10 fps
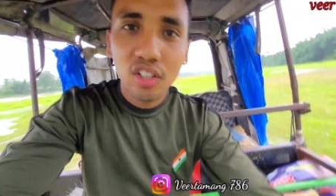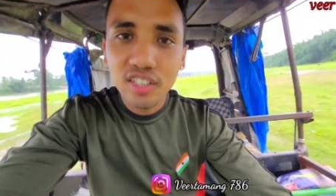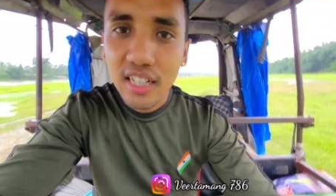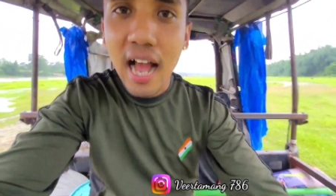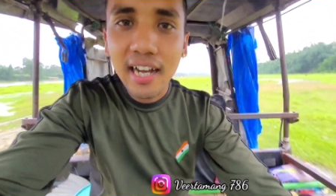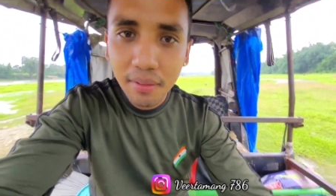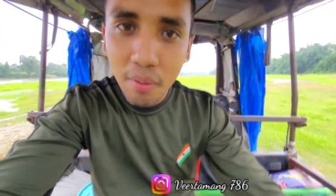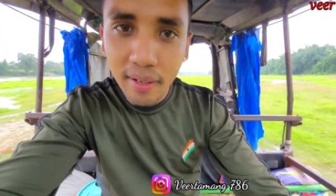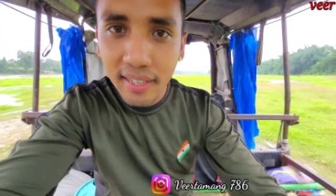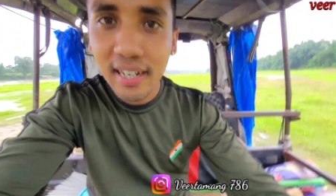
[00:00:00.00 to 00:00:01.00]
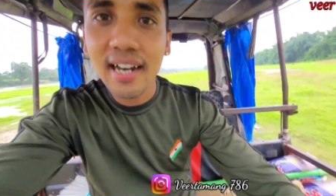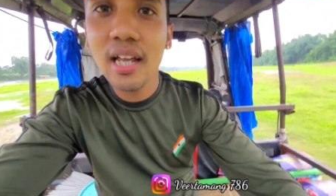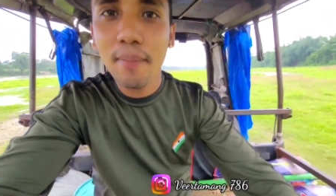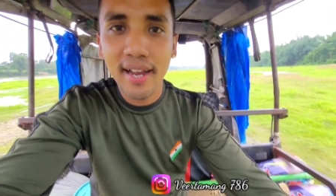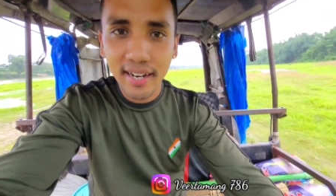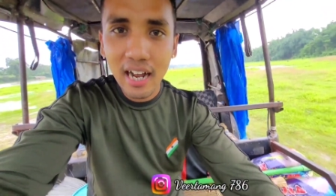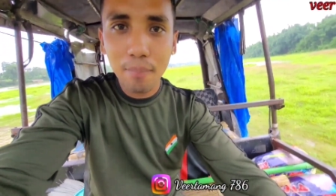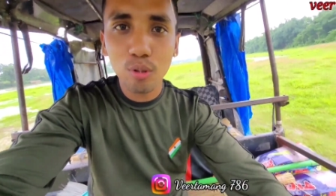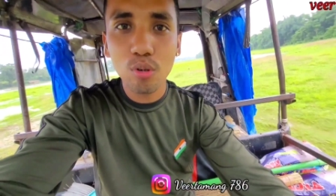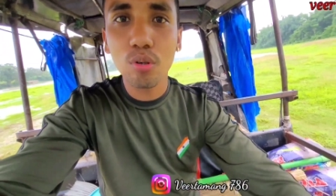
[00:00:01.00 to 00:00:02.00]
तो जाकर भी मैं दिखा नहीं पाया ना
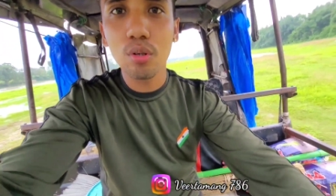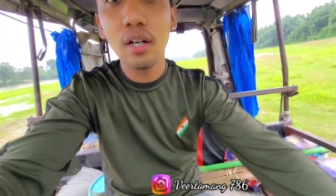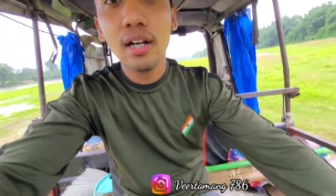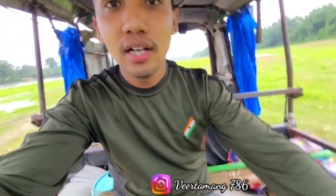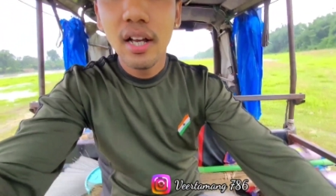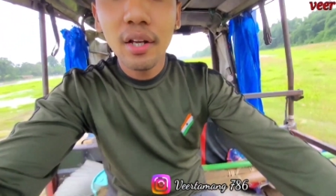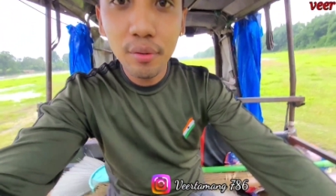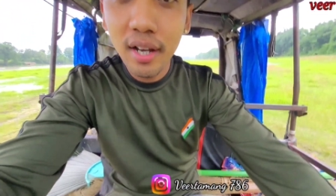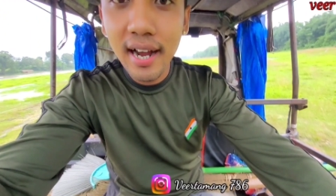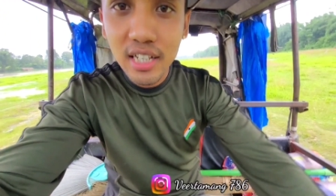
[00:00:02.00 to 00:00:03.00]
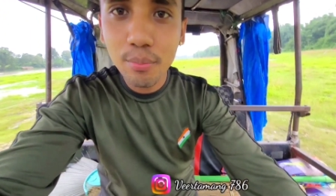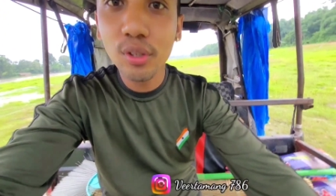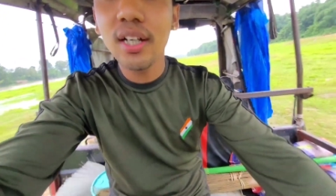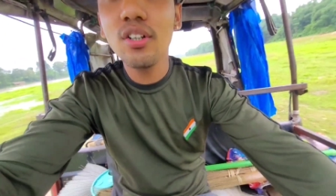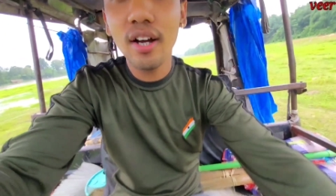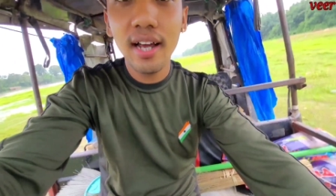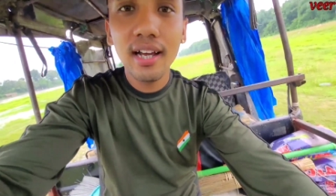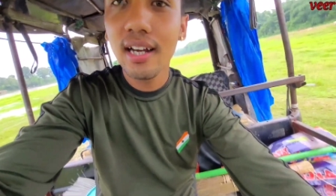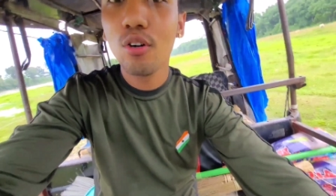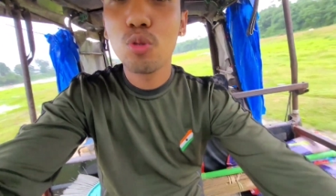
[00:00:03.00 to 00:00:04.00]
आप लोगों को क्योंकि गई मुझे जो
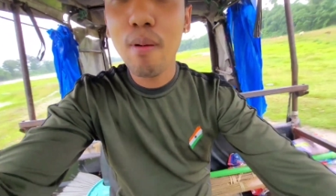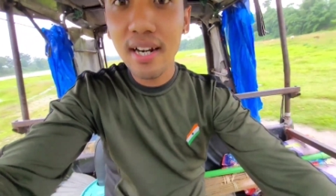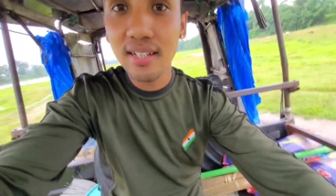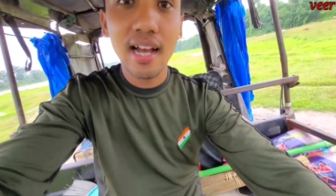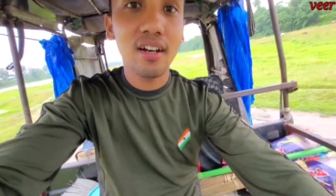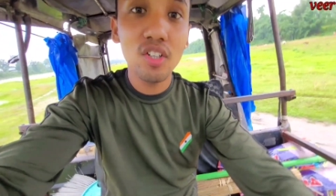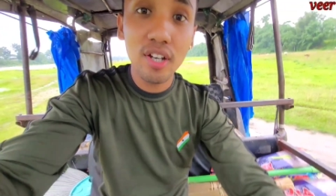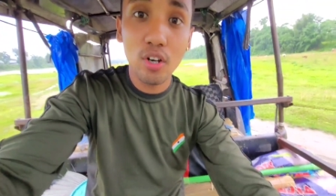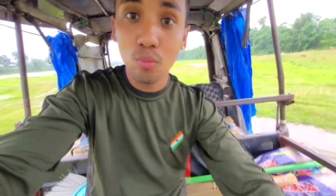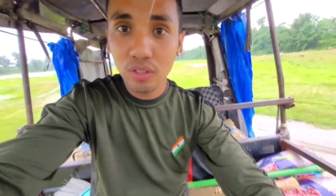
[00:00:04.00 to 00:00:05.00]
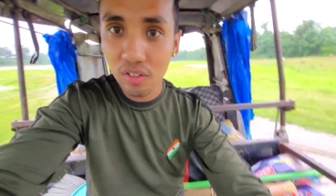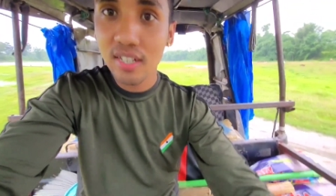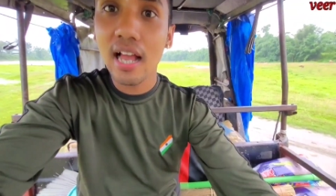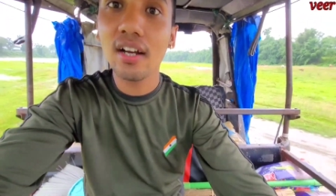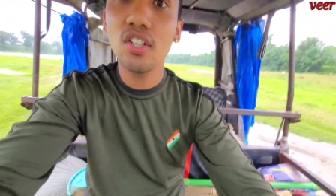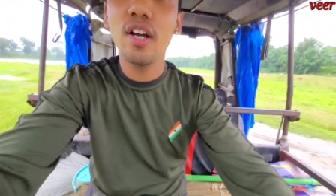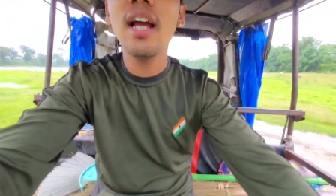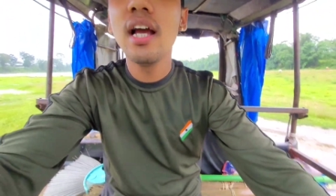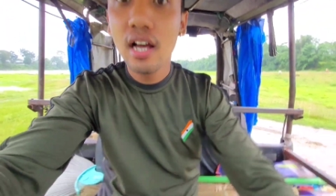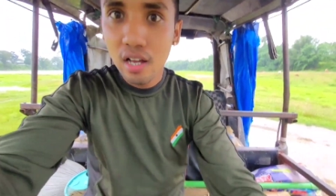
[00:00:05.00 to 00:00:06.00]
है उस पर जाकर जो है उमरान जाकर जो है